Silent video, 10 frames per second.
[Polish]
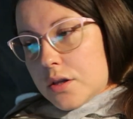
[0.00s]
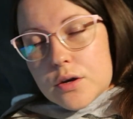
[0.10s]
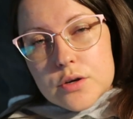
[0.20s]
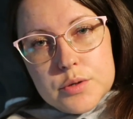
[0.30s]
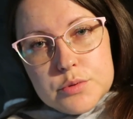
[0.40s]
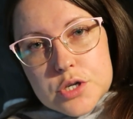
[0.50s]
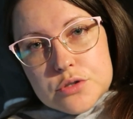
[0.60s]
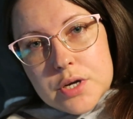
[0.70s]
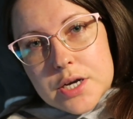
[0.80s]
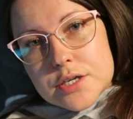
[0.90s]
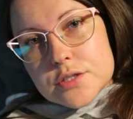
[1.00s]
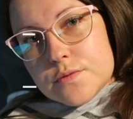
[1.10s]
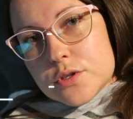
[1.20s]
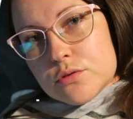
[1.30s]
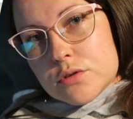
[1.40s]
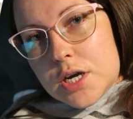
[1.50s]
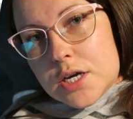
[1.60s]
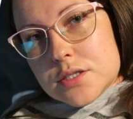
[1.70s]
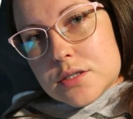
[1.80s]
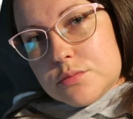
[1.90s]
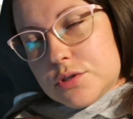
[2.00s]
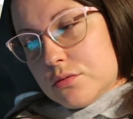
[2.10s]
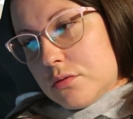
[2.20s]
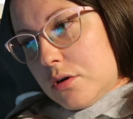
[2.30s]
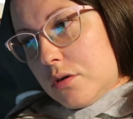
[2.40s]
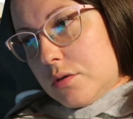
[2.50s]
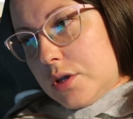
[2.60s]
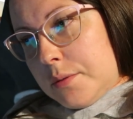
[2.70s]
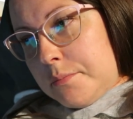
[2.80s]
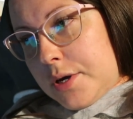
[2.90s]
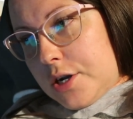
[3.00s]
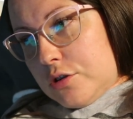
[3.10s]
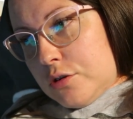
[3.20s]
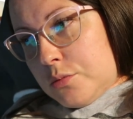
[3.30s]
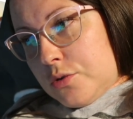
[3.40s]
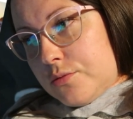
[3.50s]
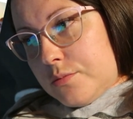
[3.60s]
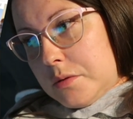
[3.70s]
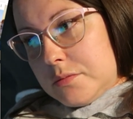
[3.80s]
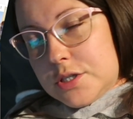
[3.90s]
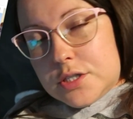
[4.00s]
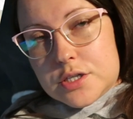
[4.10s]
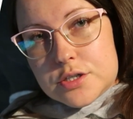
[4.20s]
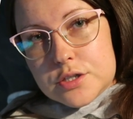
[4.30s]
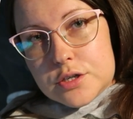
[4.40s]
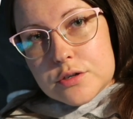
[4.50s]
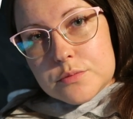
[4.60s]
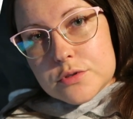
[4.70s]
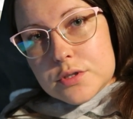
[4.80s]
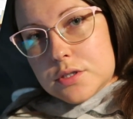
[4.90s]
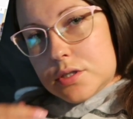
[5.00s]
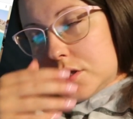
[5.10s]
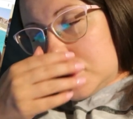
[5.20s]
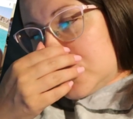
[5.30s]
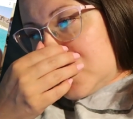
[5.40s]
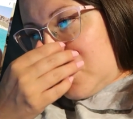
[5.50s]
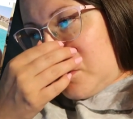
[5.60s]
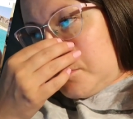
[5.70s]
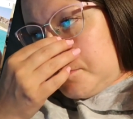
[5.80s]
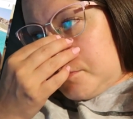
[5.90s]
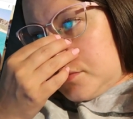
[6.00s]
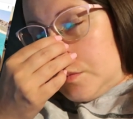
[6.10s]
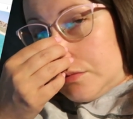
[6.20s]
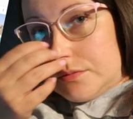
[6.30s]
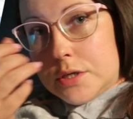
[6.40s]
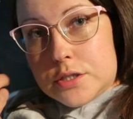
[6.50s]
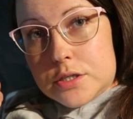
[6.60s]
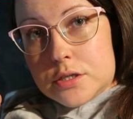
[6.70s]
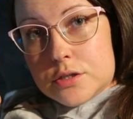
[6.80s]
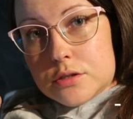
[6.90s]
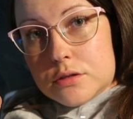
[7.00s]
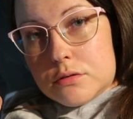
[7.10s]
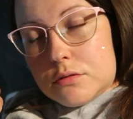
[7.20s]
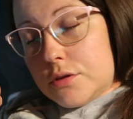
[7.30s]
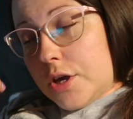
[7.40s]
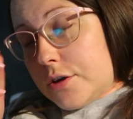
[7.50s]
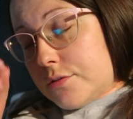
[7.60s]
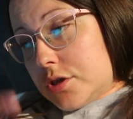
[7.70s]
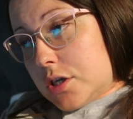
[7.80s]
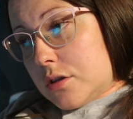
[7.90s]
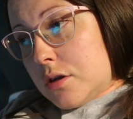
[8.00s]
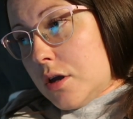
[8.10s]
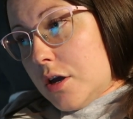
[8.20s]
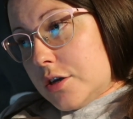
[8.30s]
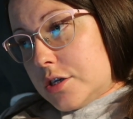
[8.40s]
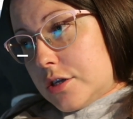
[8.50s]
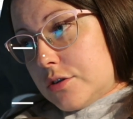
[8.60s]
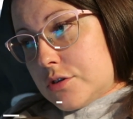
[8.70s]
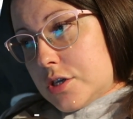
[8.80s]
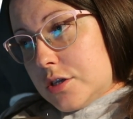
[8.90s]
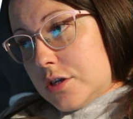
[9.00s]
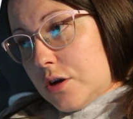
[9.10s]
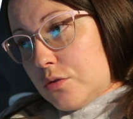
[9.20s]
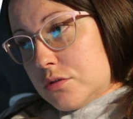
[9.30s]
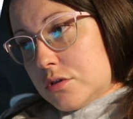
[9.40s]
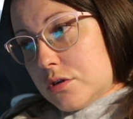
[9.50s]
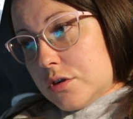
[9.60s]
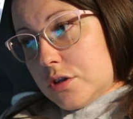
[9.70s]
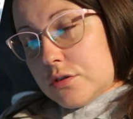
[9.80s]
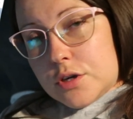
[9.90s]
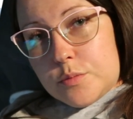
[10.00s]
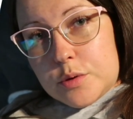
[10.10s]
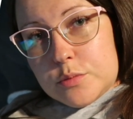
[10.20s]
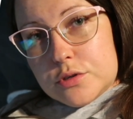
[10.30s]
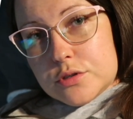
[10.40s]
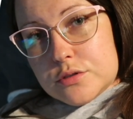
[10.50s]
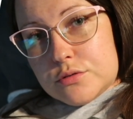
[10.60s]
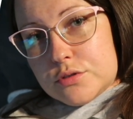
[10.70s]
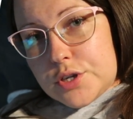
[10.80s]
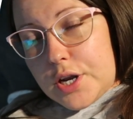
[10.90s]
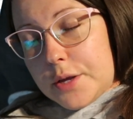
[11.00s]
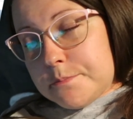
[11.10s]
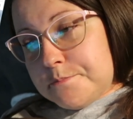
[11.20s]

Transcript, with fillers: No i przeszła jakaś wichura i zepsuło tam parę domków. Mam nadzieję, że nikomu nic się nie stało i mam nadzieję, że, no nie, sian, Sionorzęty, a Ustronie to chyba by rozróżnili.